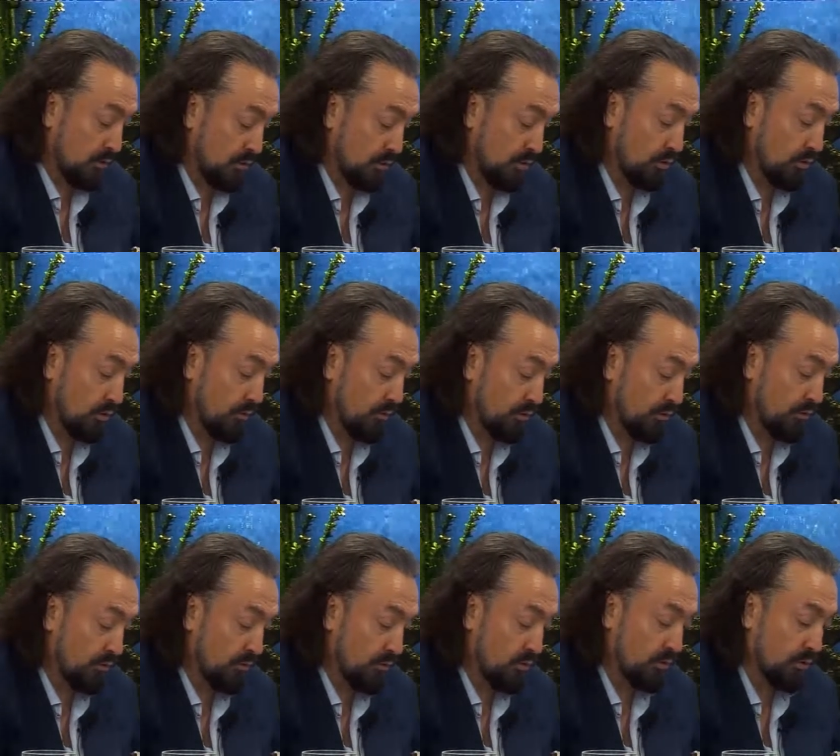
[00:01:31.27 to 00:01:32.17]
Çünkü
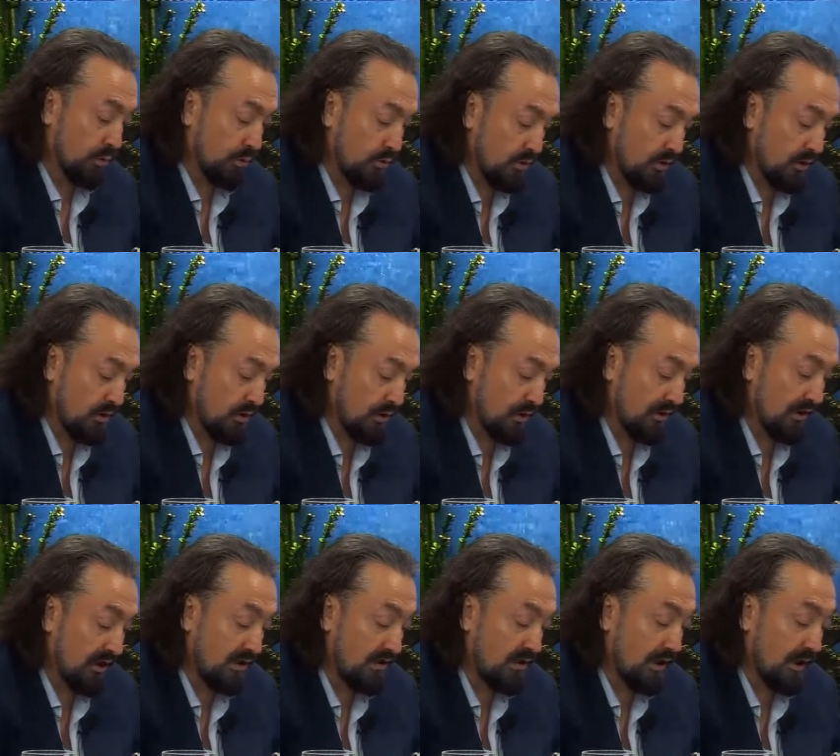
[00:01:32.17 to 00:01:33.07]
bu 313
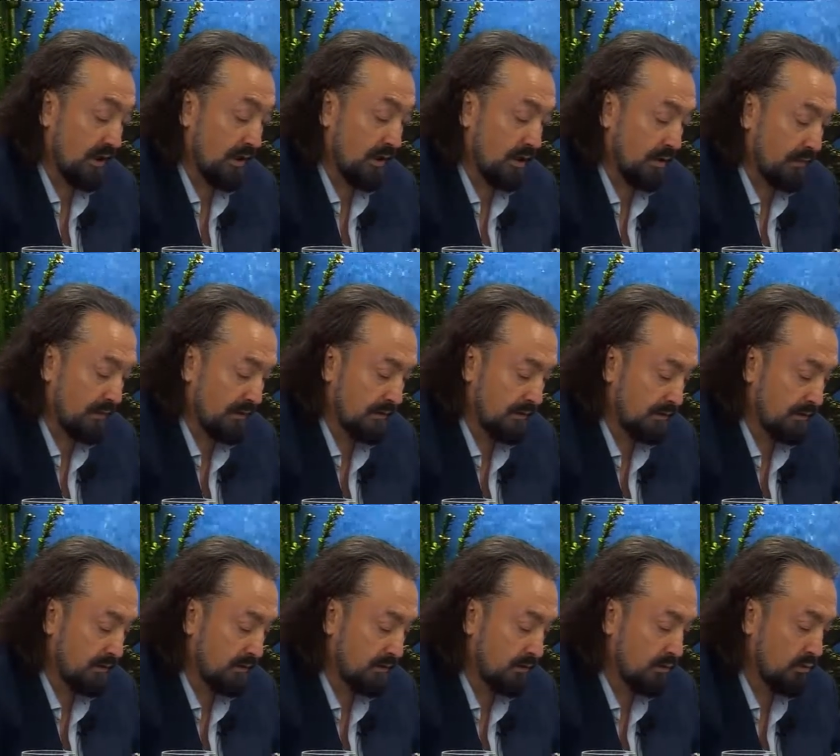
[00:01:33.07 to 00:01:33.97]
kişi gece abid,
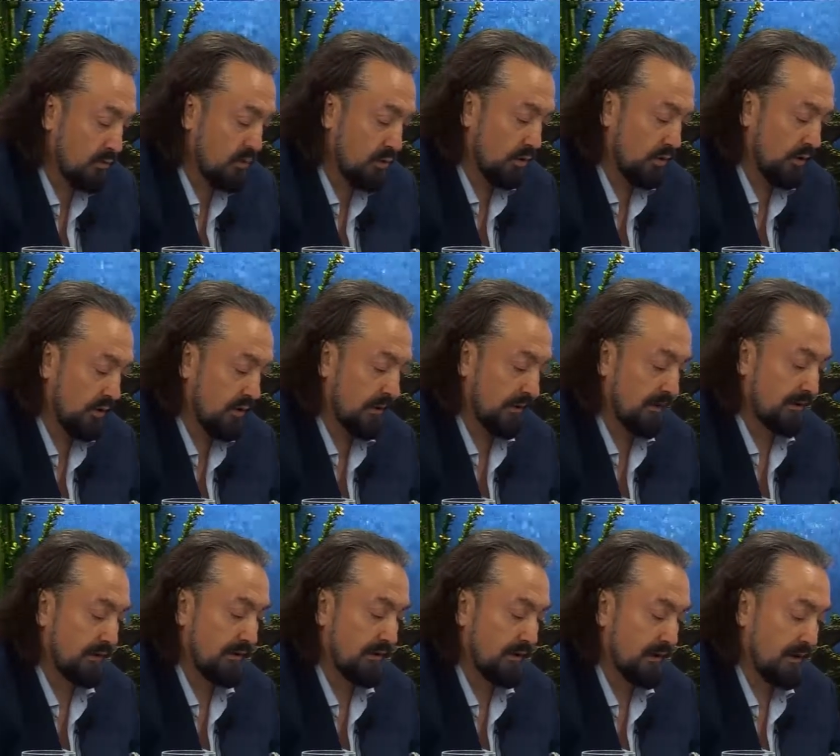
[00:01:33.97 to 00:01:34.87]
çok
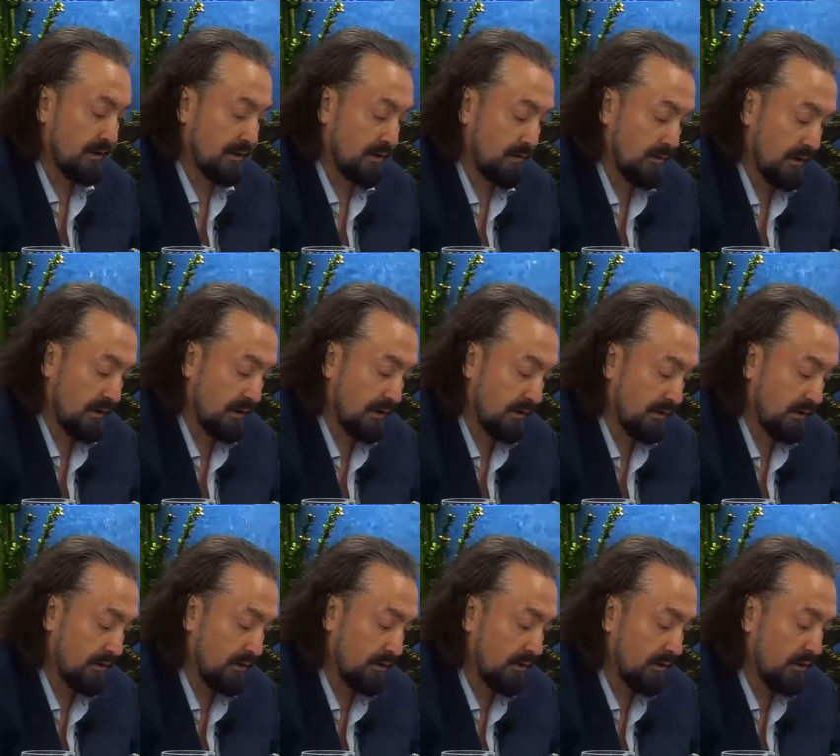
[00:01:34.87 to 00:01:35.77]
ibadet eden
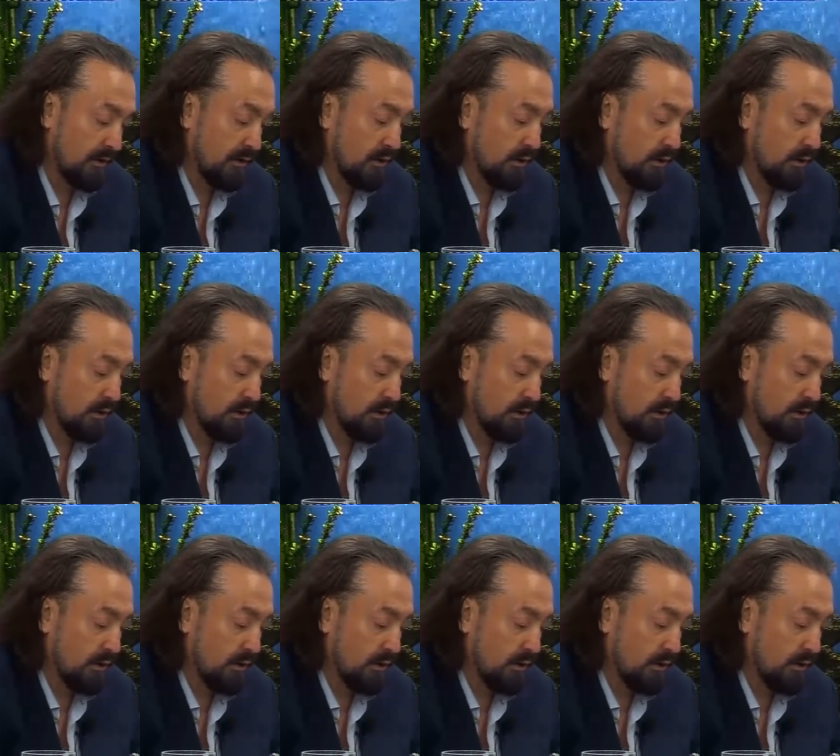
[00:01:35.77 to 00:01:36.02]
kimselerdir.